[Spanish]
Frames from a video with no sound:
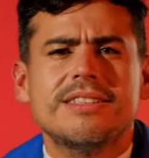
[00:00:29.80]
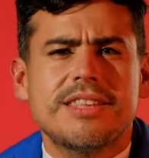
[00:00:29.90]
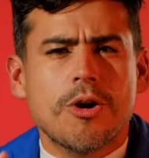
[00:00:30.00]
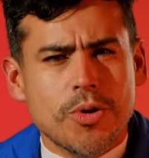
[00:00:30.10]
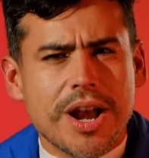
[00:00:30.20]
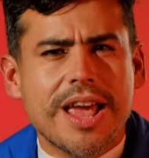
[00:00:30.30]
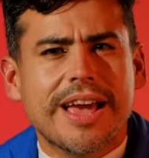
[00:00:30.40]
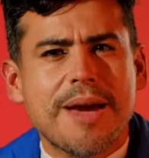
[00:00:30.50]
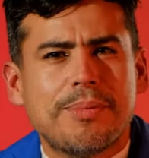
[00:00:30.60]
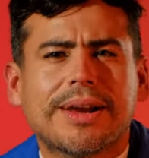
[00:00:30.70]
seguro eres
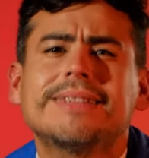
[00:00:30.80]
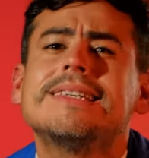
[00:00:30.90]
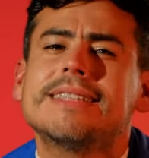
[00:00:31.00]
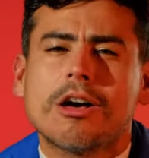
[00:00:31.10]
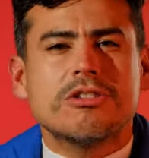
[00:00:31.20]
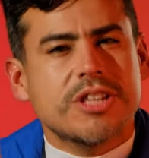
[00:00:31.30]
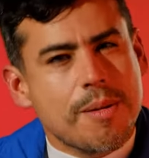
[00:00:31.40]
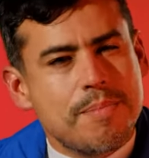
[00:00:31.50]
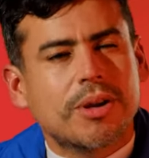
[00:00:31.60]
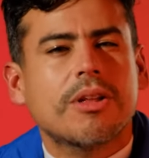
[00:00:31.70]
gay porque has estado
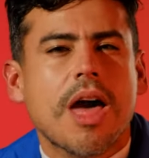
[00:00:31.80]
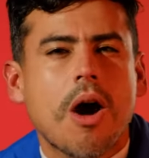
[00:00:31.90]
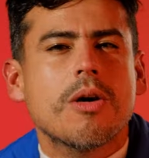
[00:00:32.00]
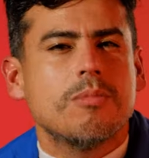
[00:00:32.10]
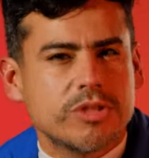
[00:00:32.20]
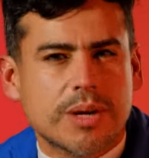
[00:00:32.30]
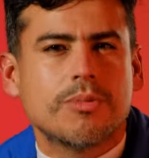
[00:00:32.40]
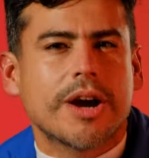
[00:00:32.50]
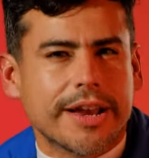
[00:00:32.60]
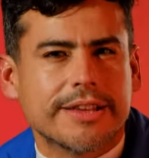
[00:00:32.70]
siempre rodeado de muchas
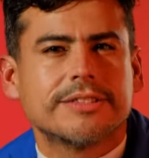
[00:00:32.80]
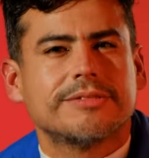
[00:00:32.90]
mujeres.